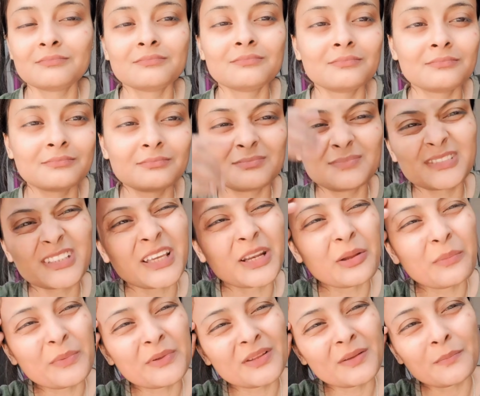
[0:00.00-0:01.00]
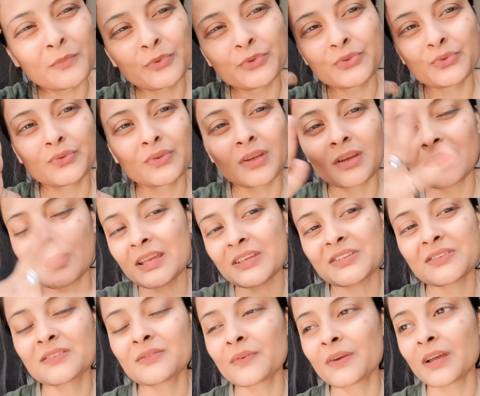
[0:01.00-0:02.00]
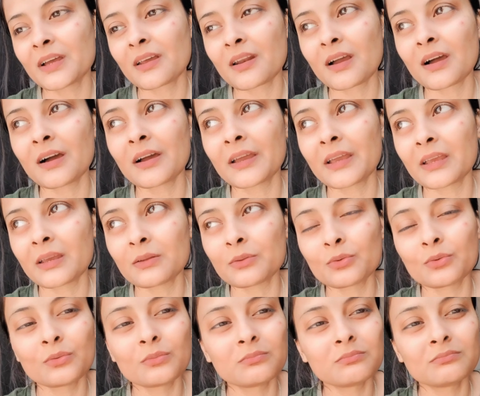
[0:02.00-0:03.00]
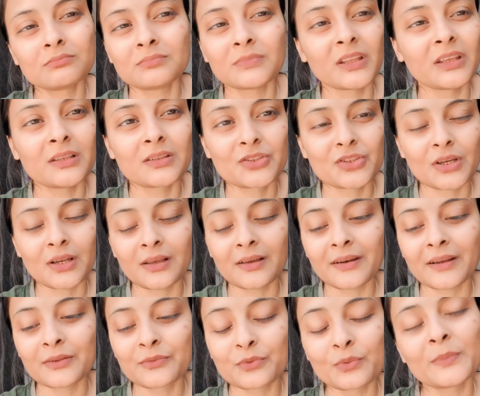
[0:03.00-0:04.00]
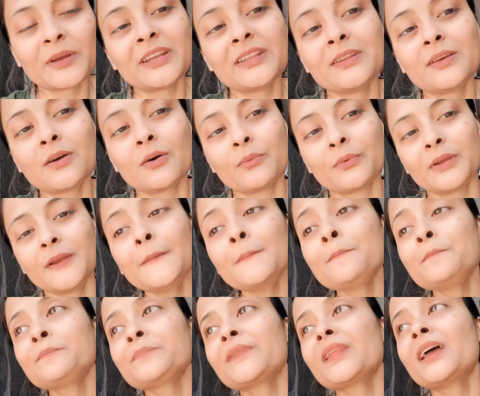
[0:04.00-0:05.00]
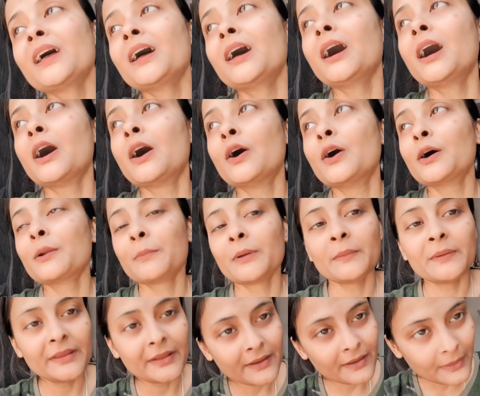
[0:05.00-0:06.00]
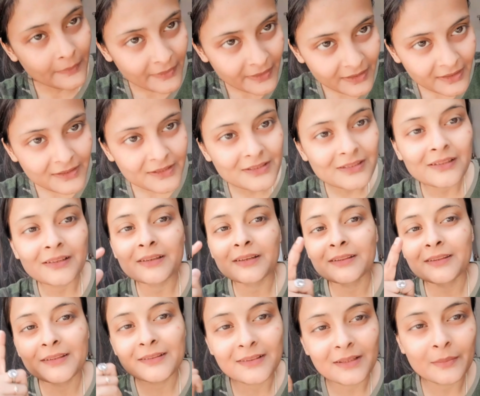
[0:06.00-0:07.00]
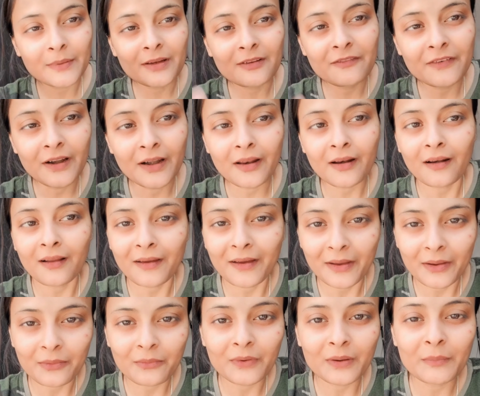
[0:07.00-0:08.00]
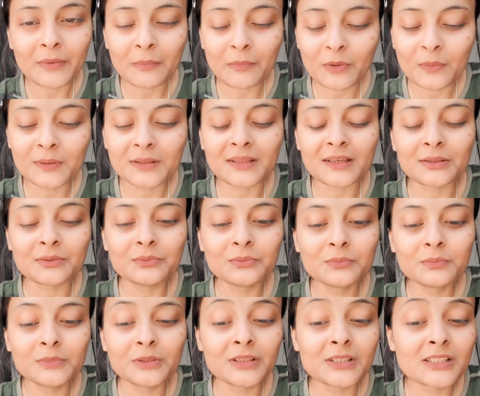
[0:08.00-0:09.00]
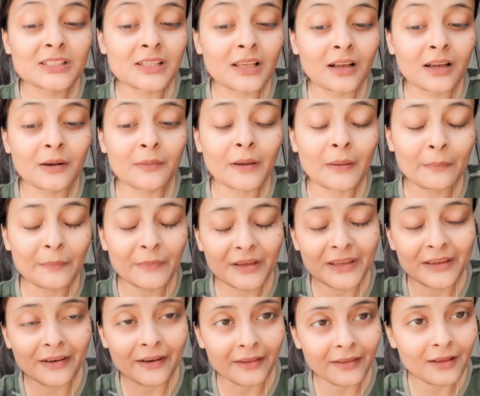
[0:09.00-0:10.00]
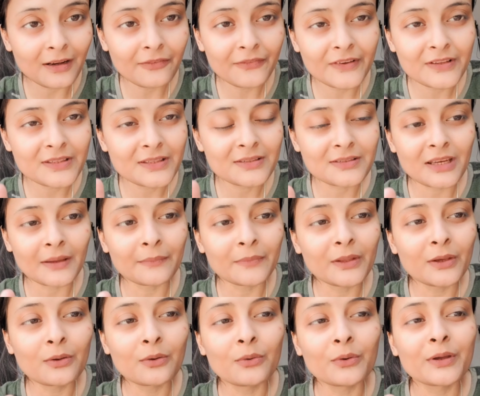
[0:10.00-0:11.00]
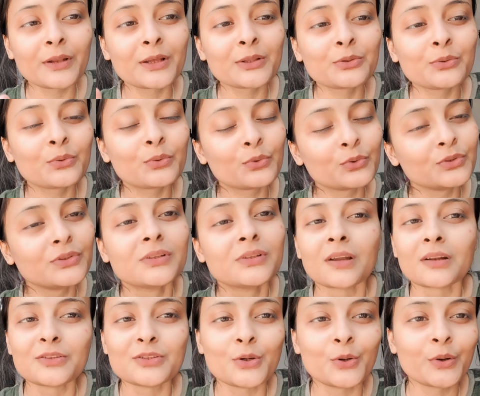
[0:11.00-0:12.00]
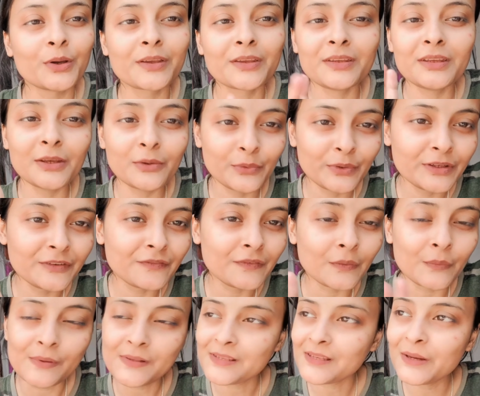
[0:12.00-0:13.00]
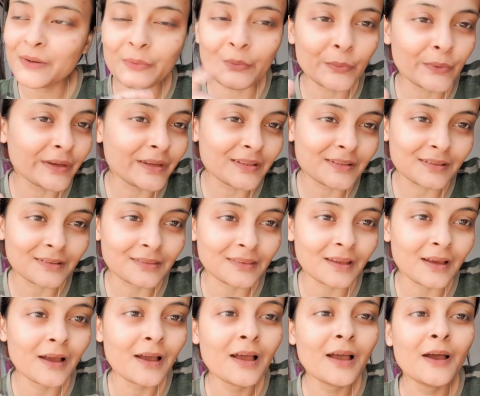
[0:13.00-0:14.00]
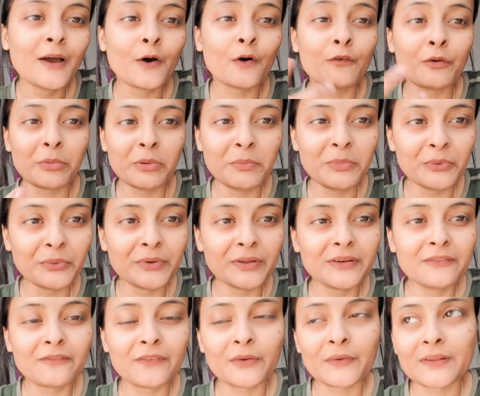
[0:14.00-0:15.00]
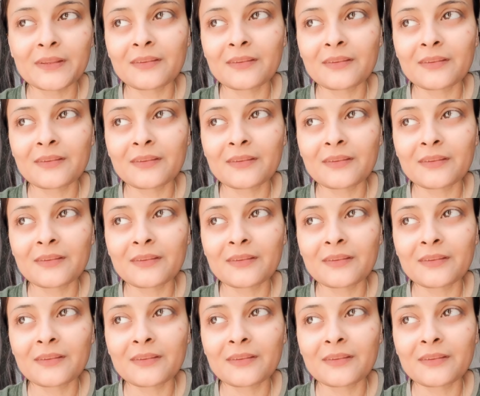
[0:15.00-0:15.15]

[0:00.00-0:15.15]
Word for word: चेहरे पे सब कुछ उसके रैशेज़ वगैरह आ गए हैं तो नहीं अच्छा लग रहा है उसको मैं नहीं दिखाऊंगी और मैं भी देखने में नहीं अच्छी लग रही थी इसलिए मैंने फ़िल्टर लगाया हुआ है मैं आपको बता दूँ बिकॉज़ अगर आप मेरी रियल फ़ेस इस टाइम देख लोगे ना तो खुद डर जाओगे कि ये कोई इन्फ्लुएंसर हो ही नहीं सकता वो भी ब्यूटी इन्फ्लुएंसर